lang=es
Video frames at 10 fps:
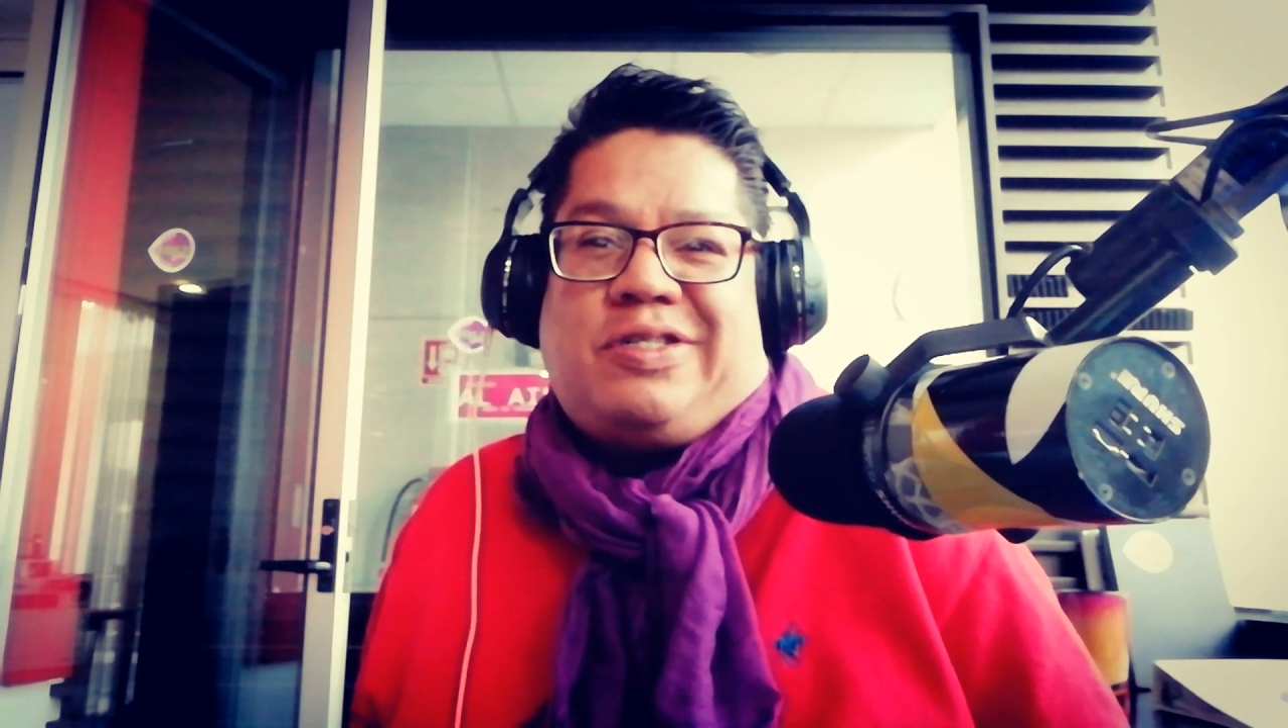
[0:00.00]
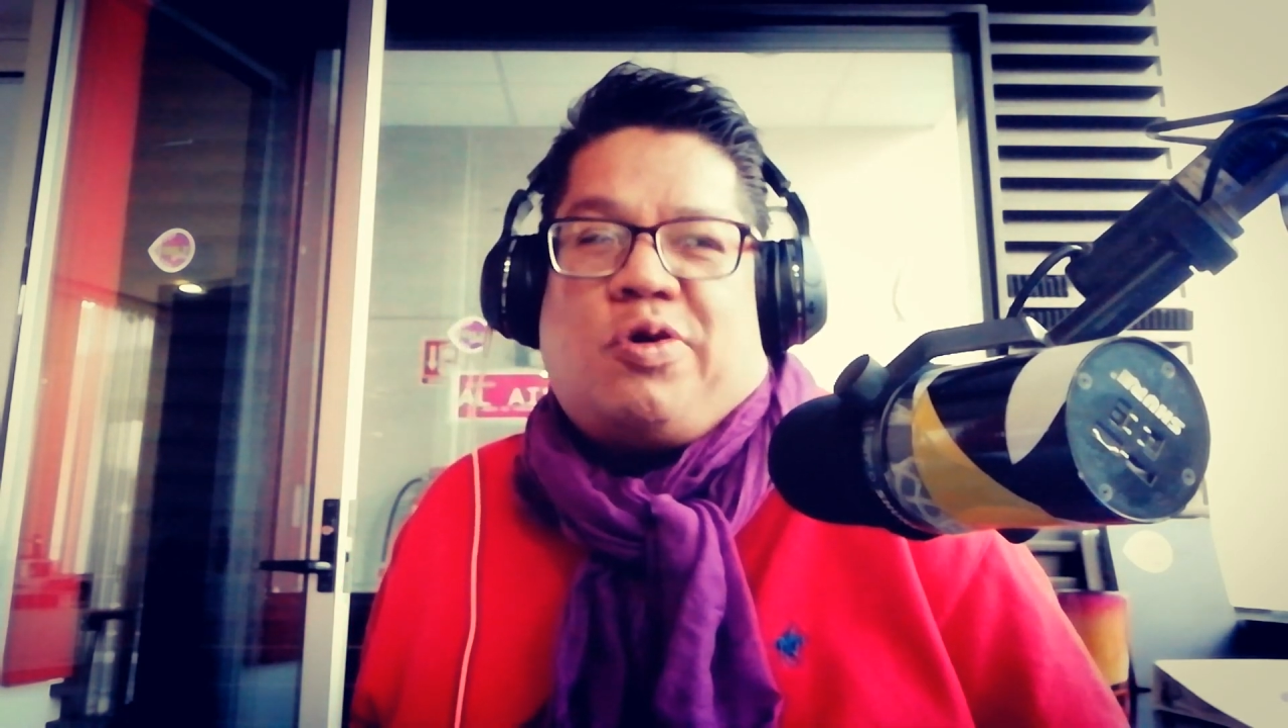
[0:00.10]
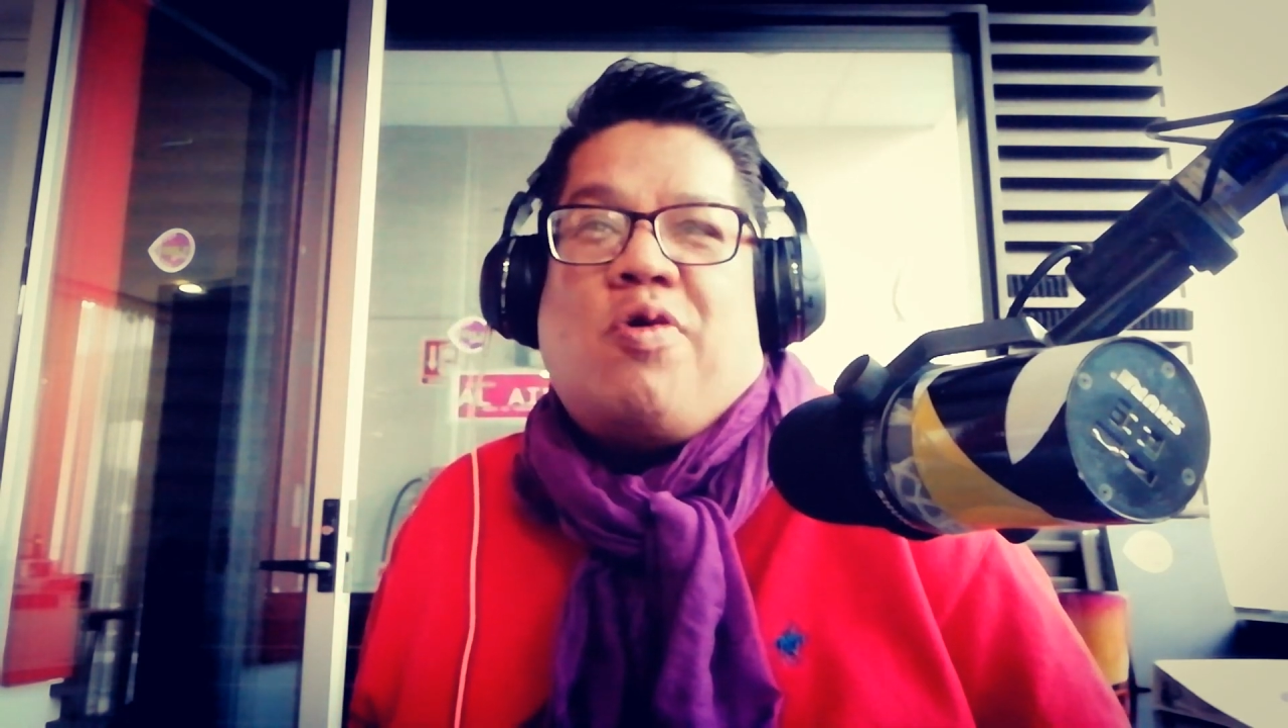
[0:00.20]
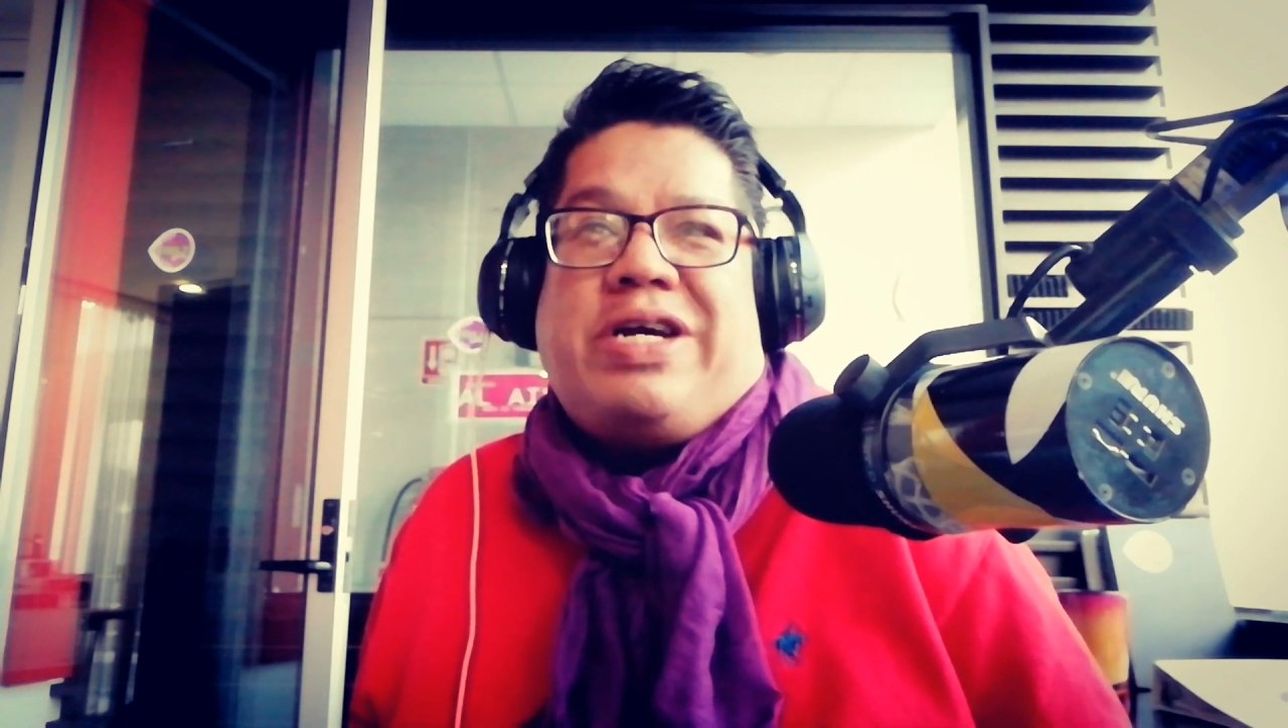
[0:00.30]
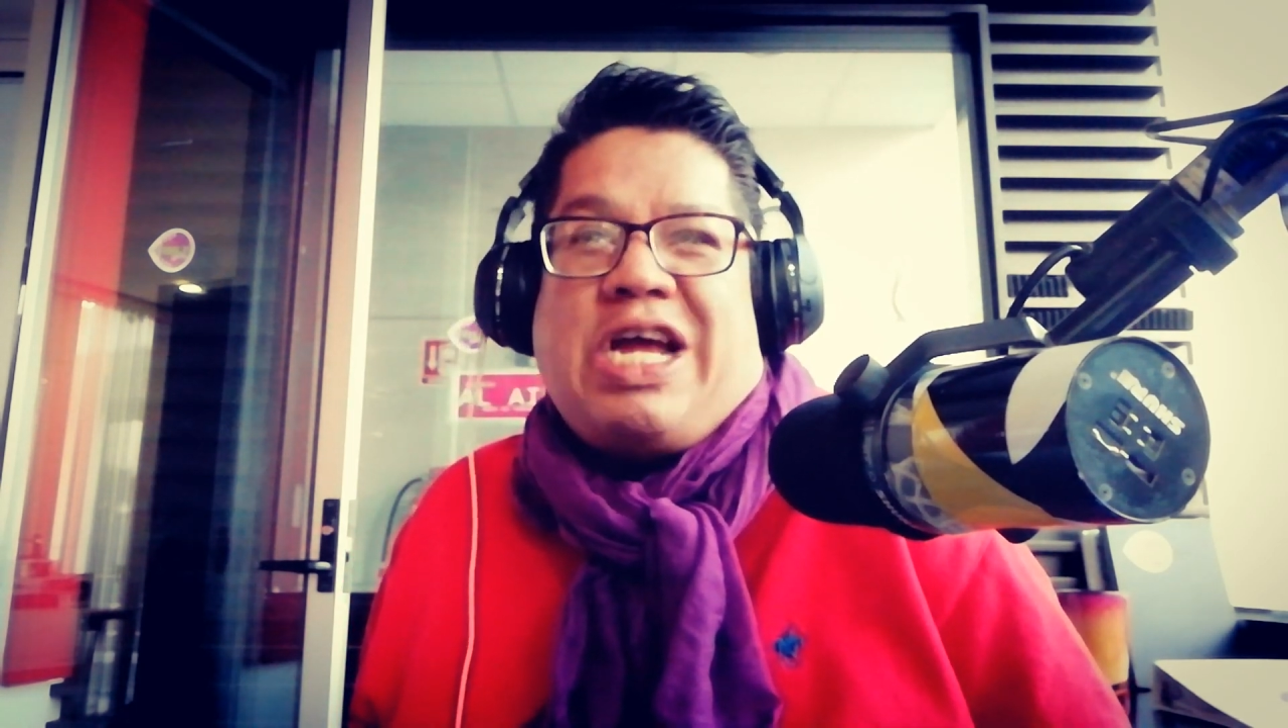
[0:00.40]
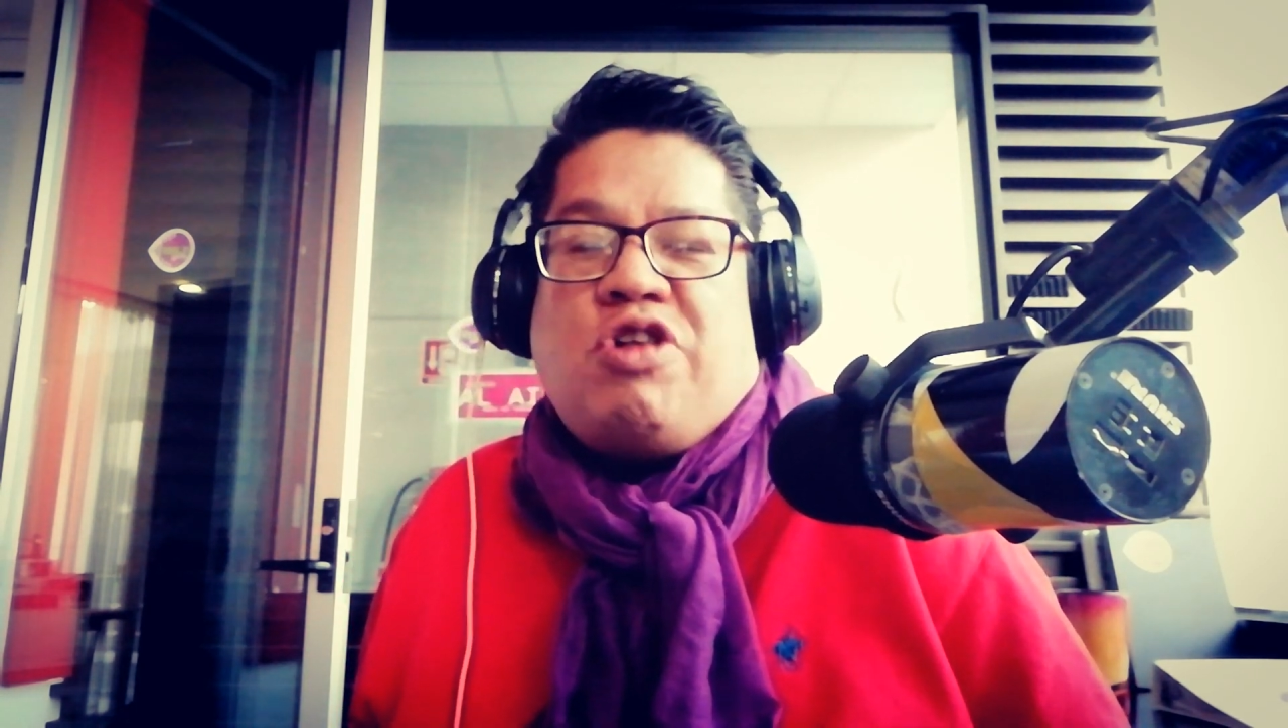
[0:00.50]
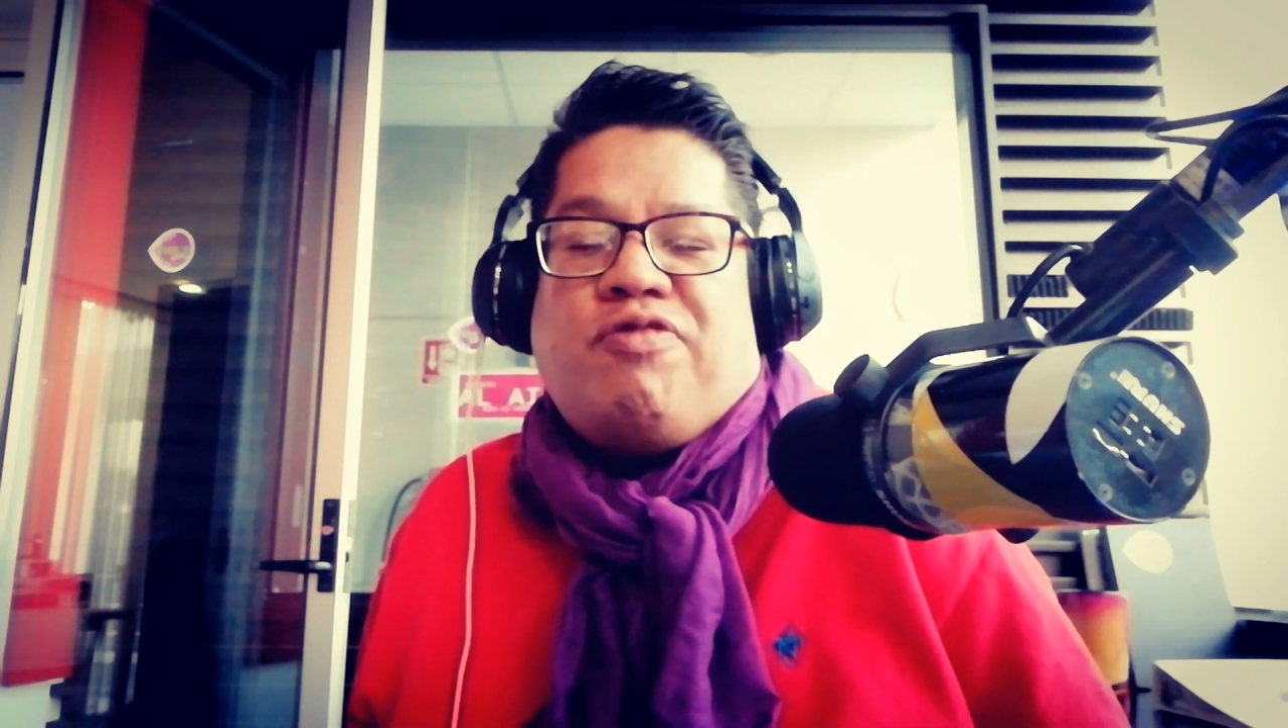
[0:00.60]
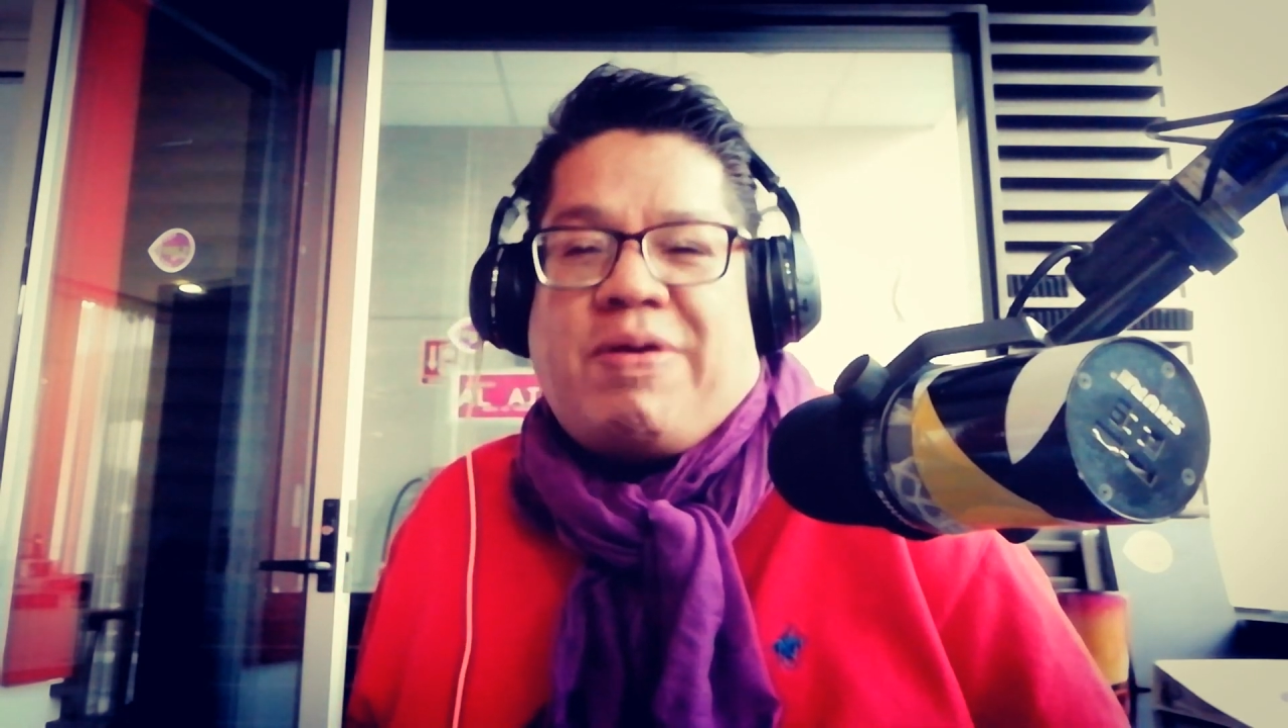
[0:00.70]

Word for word: ¿Con qué nos